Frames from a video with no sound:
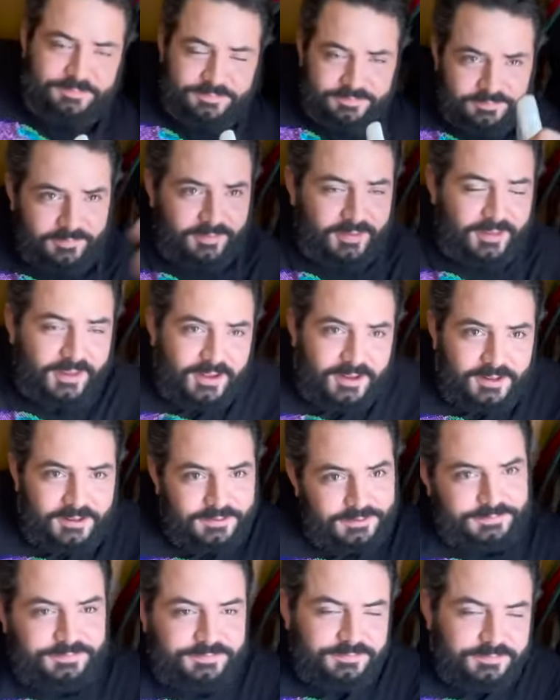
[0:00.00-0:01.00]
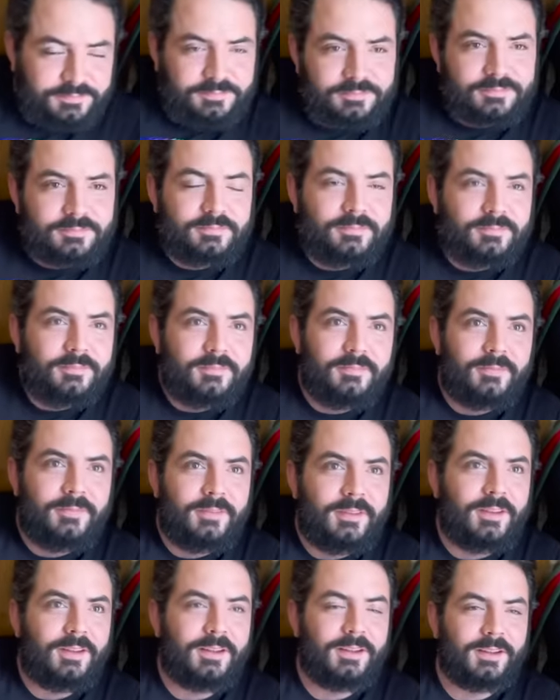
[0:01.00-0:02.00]
Bien, vengo a revisar qué tipo de
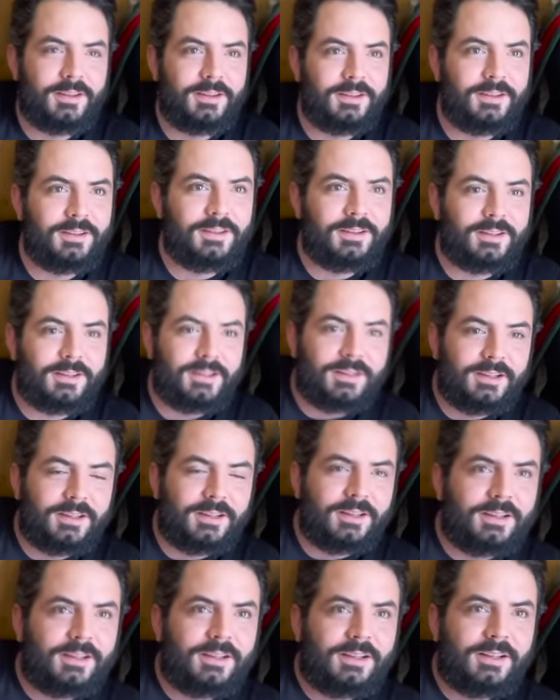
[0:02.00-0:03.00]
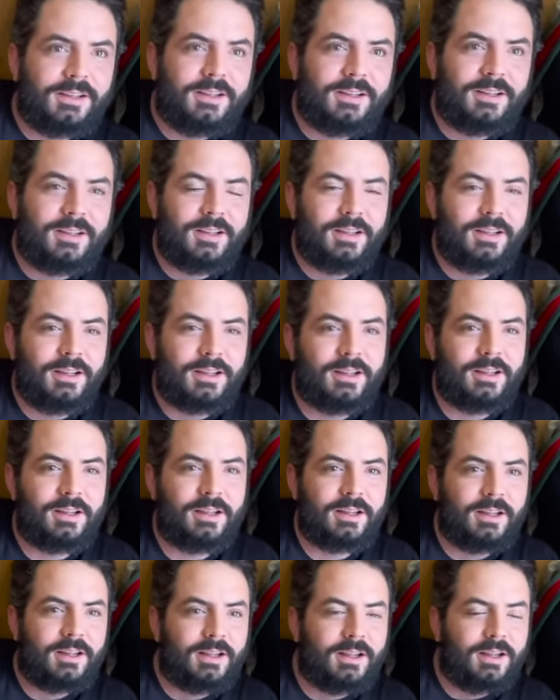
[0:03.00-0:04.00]
drogas usan los, los, este,
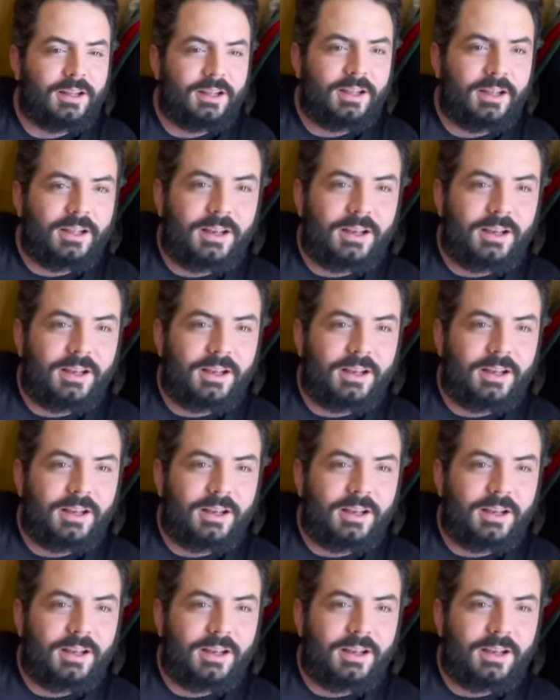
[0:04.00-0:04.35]
artistas de aquí.